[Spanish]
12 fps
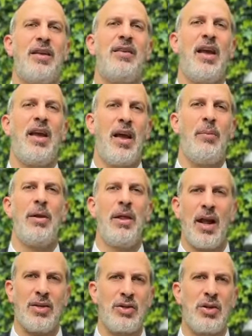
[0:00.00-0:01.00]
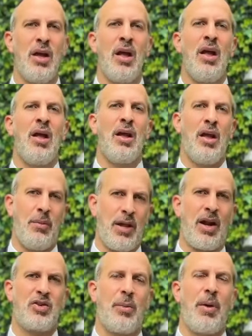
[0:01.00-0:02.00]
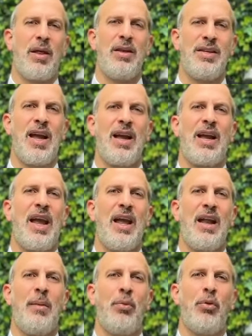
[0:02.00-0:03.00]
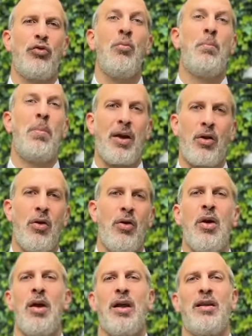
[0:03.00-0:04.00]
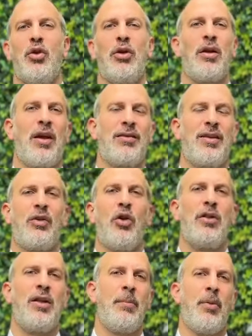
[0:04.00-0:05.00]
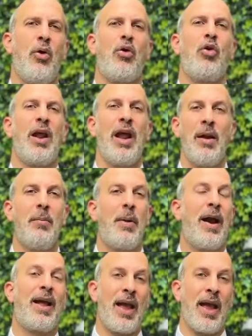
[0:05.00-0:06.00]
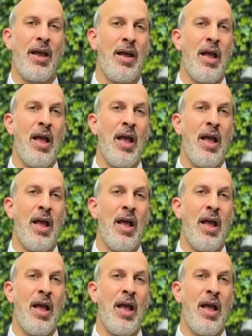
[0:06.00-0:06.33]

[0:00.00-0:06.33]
dice el Midrash? El Midrash Rabbah dice que le puso un perro que, que esté todo el tiempo con él. ¿Para qué?